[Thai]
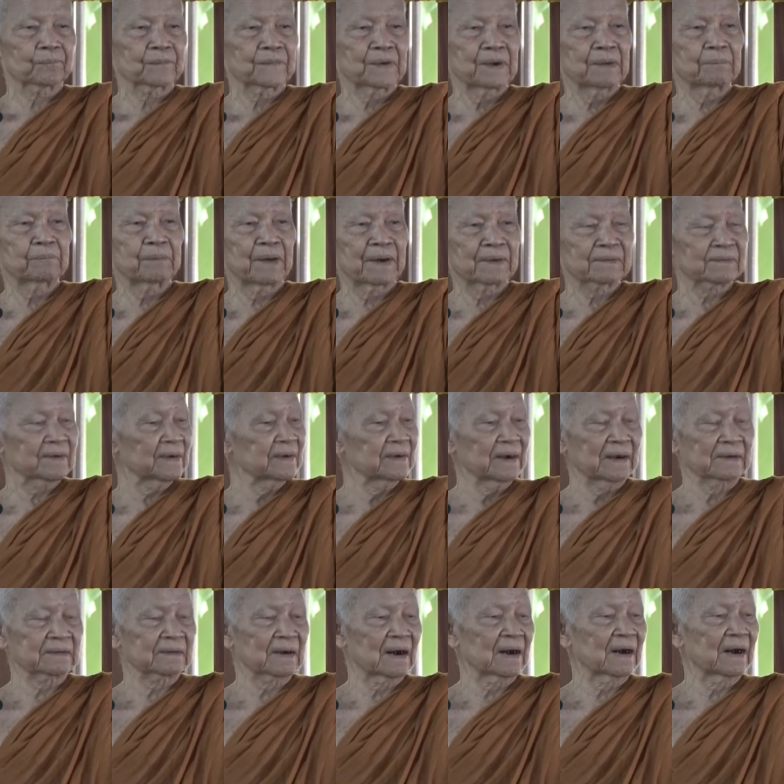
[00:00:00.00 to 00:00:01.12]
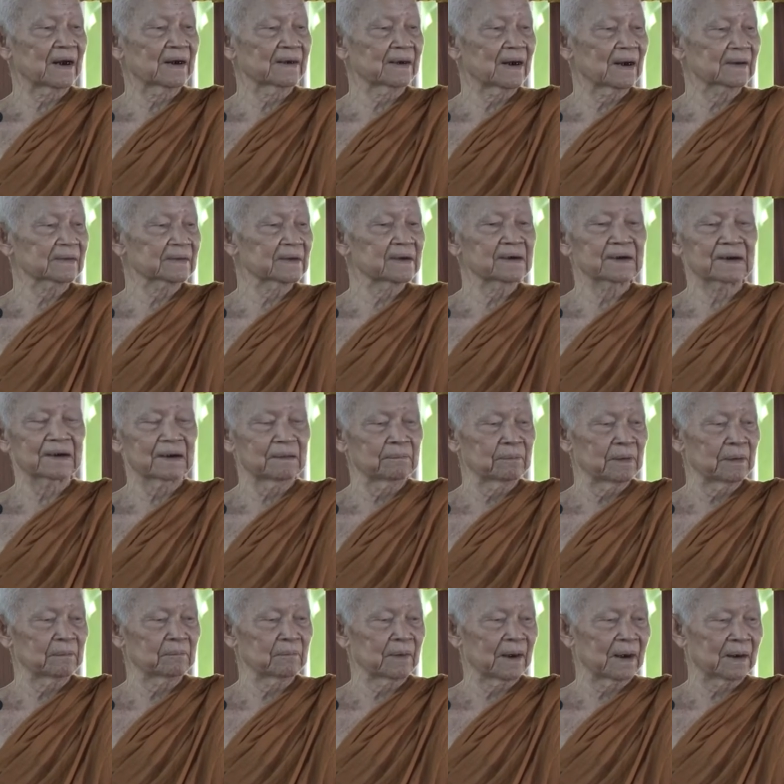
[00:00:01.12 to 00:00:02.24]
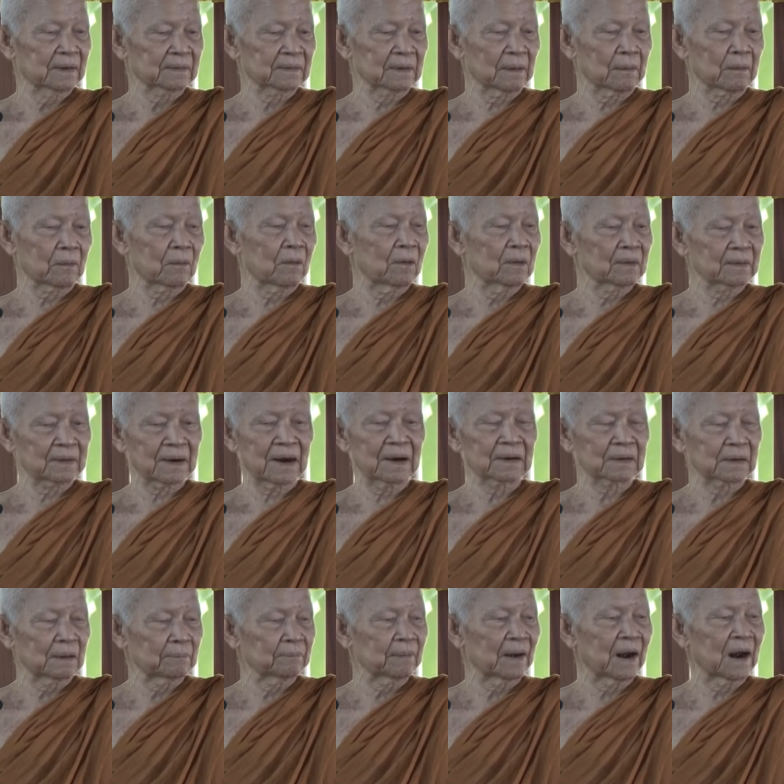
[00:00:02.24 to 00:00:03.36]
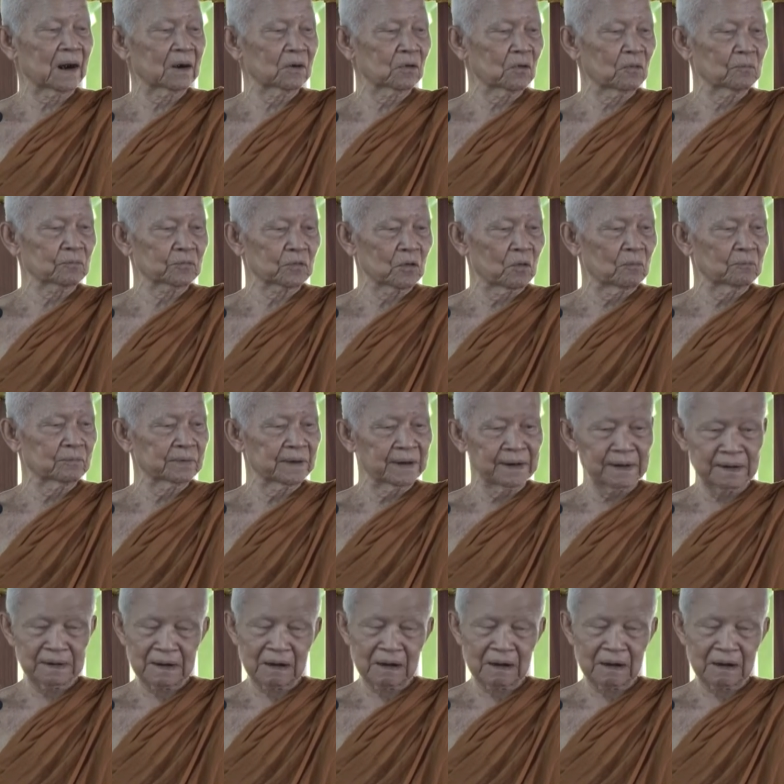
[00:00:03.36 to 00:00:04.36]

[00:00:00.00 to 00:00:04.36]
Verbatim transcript: ที่เป็นเสนียดจะไรดังที่เคยเป็นมาจะค่อนข้างจะปลายลงตรง ที่นี่